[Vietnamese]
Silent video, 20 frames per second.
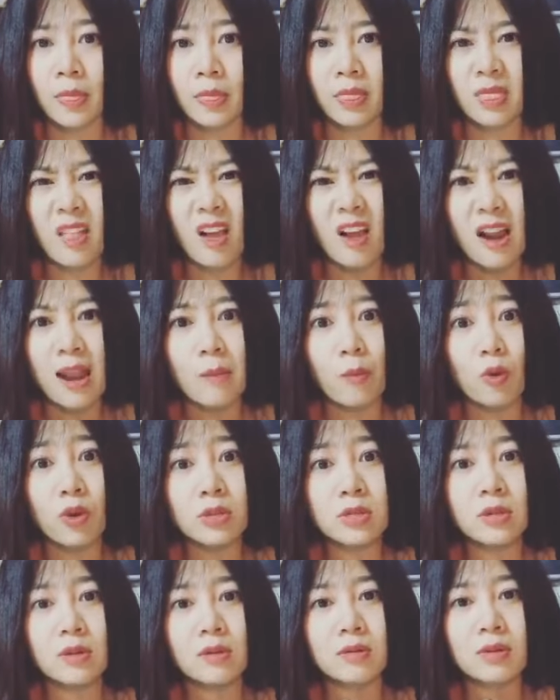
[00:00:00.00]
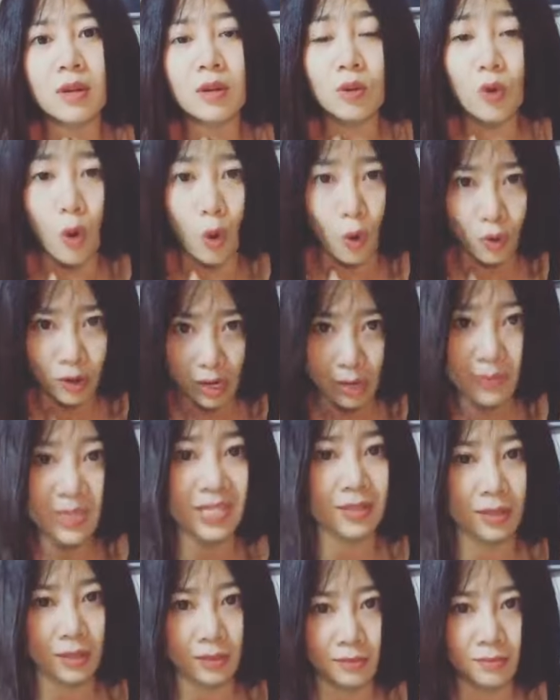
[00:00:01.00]
nó là một cái sự rất cố để
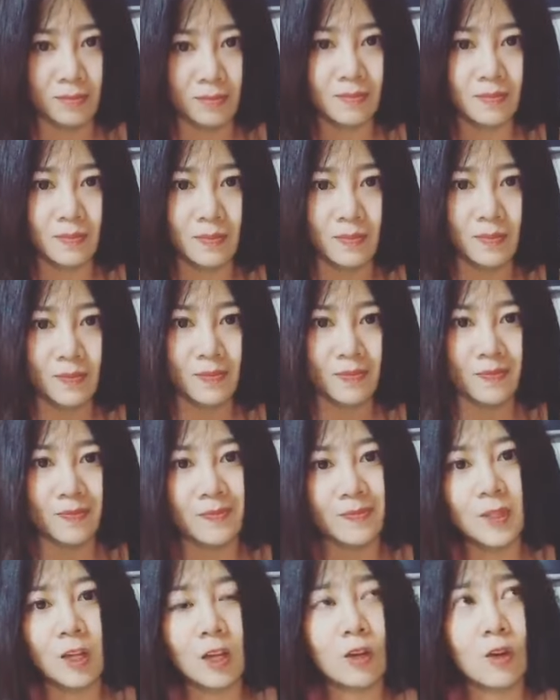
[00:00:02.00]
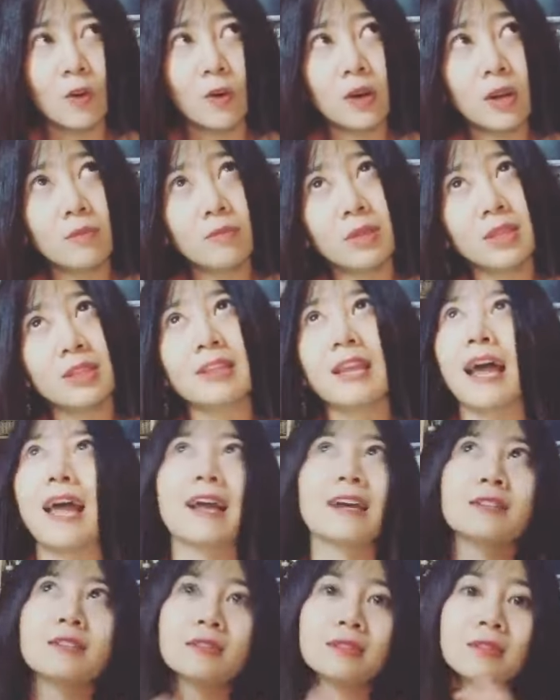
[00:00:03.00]
bình tĩnh rất cố để bình
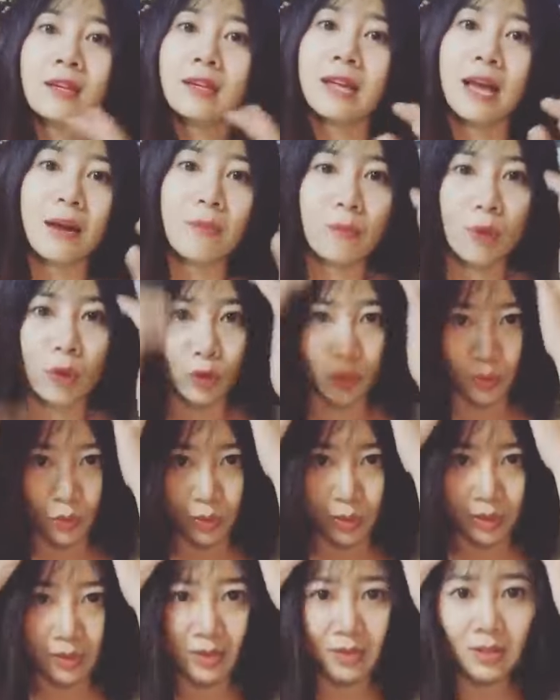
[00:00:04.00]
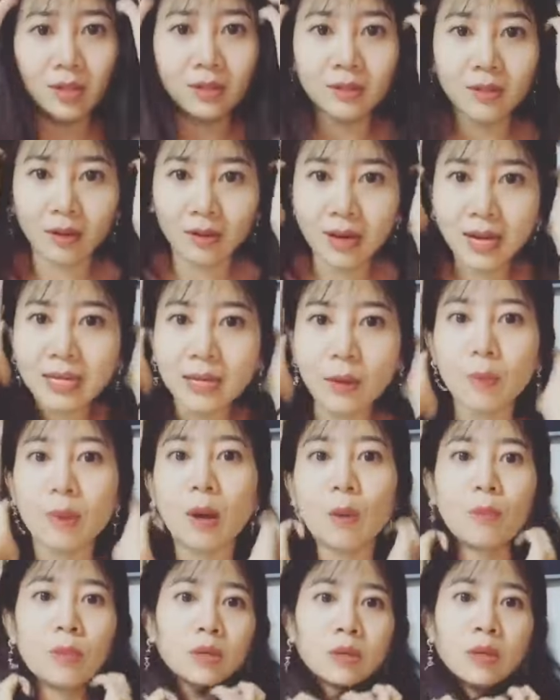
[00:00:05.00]
thản trước tất cả mọi chuyện nhưng thực ra trong
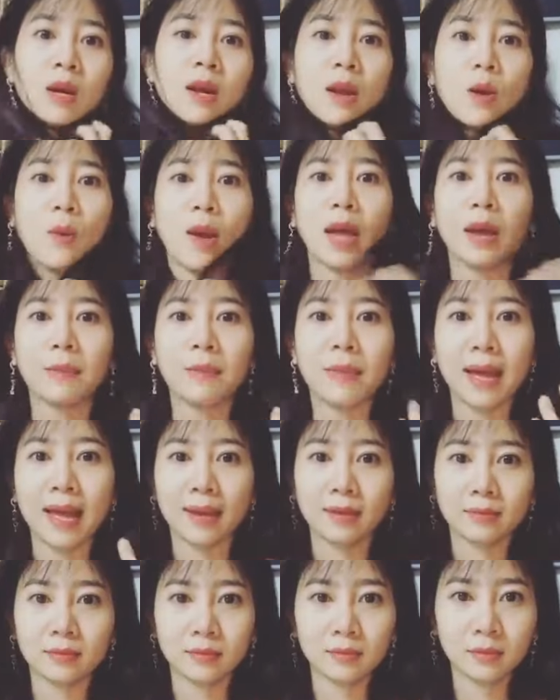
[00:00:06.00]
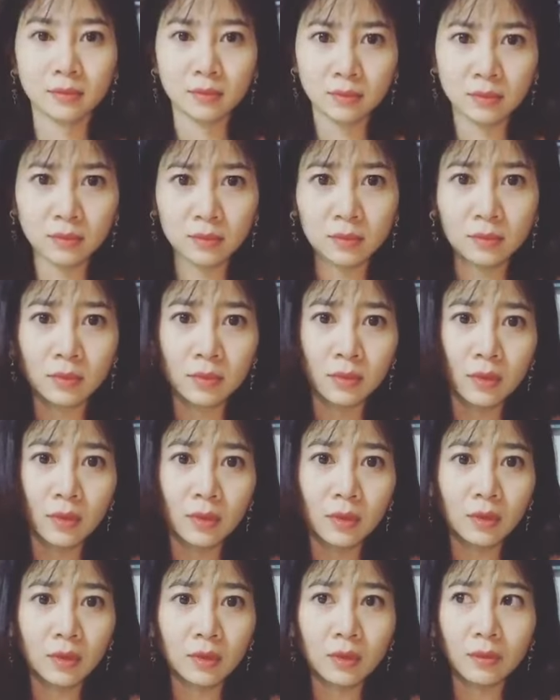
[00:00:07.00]
lòng mình rất là hoang mang
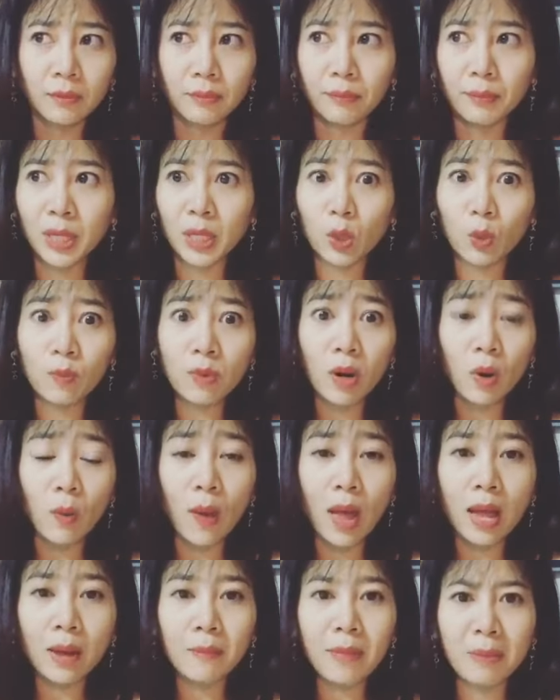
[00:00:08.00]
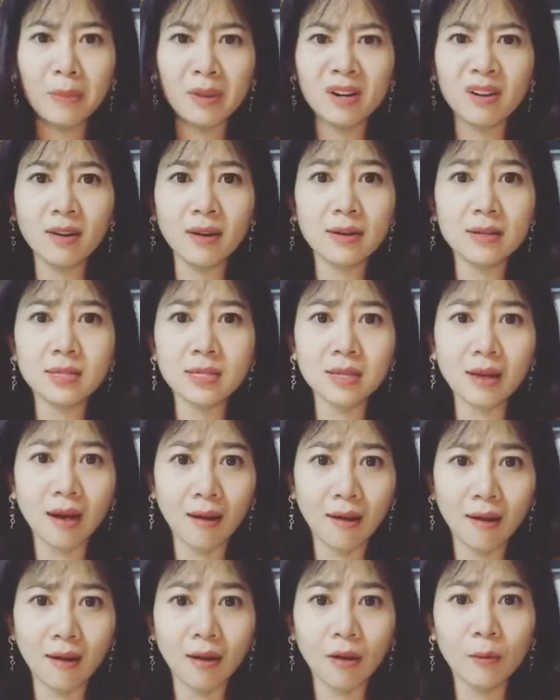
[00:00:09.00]
mình cũng rất là hoang mang mình rất là
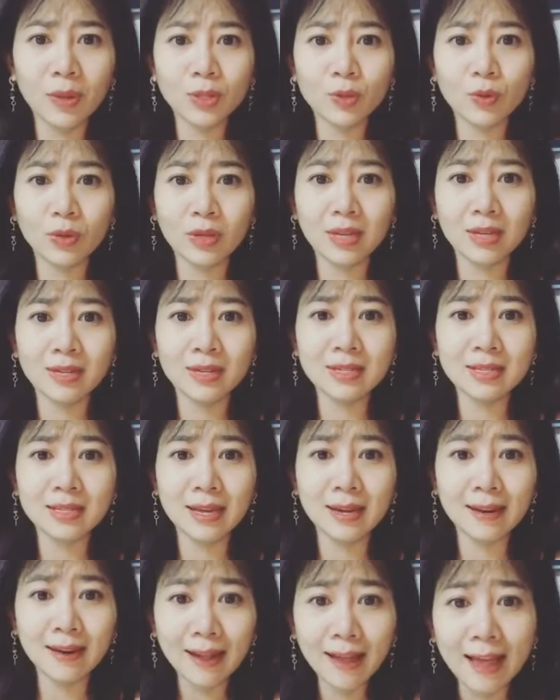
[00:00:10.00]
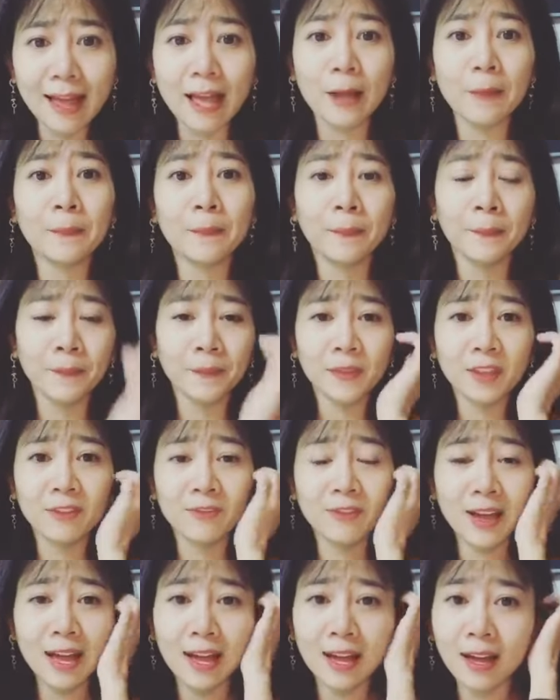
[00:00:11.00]
sợ không biết chuyện gì nó xảy ra
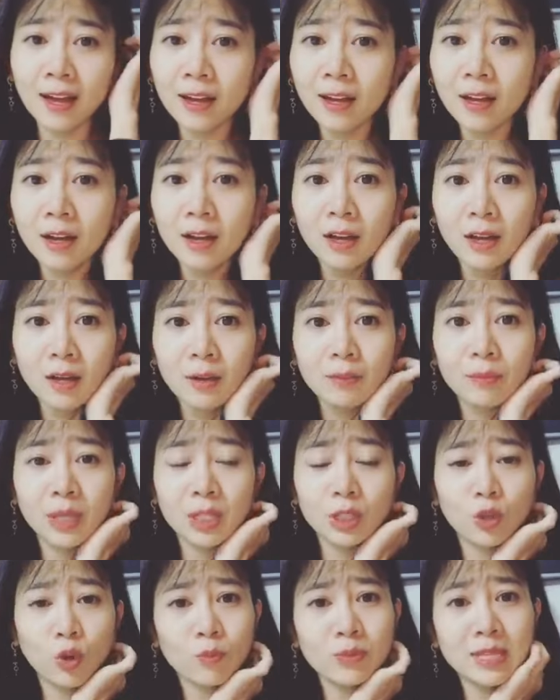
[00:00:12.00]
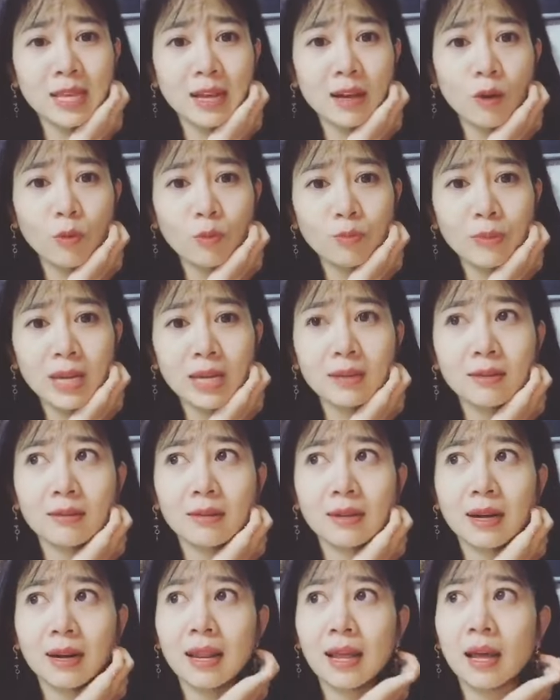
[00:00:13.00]
và mình cũng sẽ không biết được
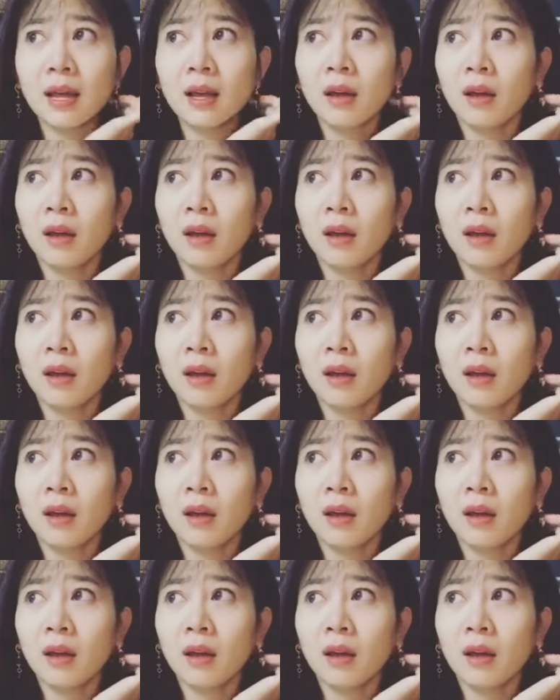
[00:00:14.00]
rằng là